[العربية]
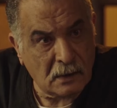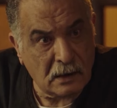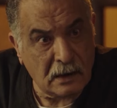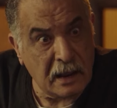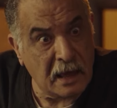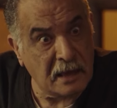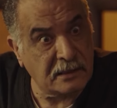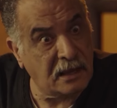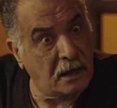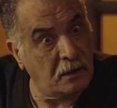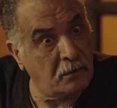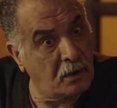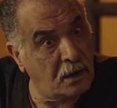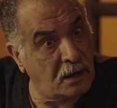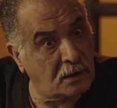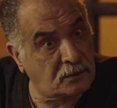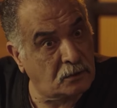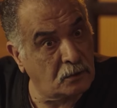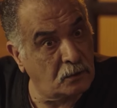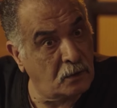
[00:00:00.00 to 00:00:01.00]
لا ده
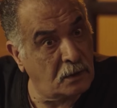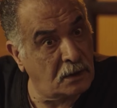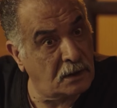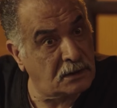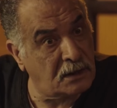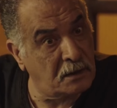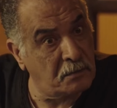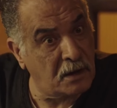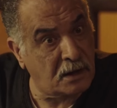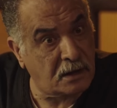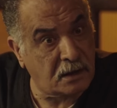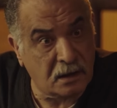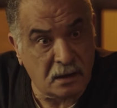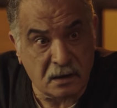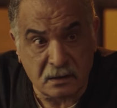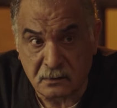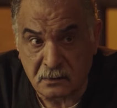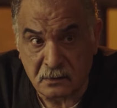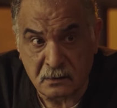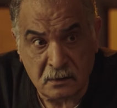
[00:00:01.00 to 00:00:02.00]
وقته ولا ده
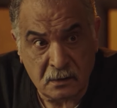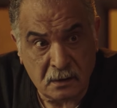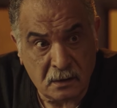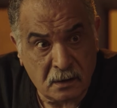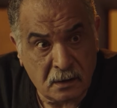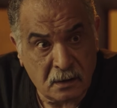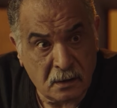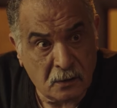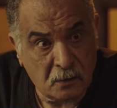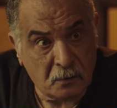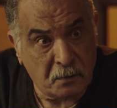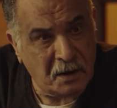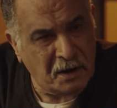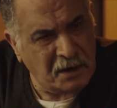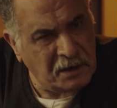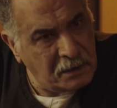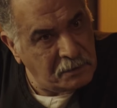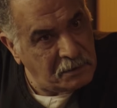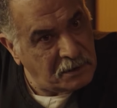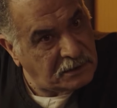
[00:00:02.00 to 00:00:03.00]
مكان ما
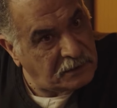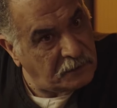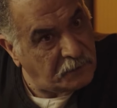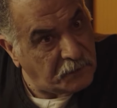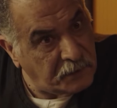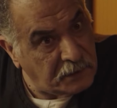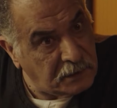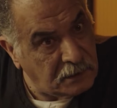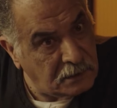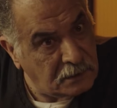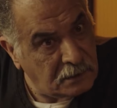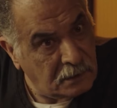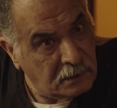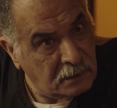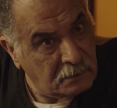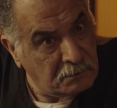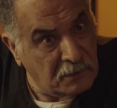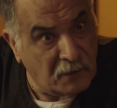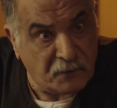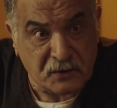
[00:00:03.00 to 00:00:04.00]
احنا متفقين
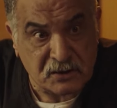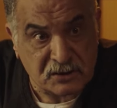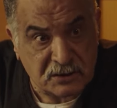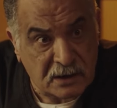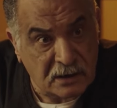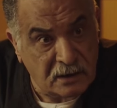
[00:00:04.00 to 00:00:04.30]
مفيش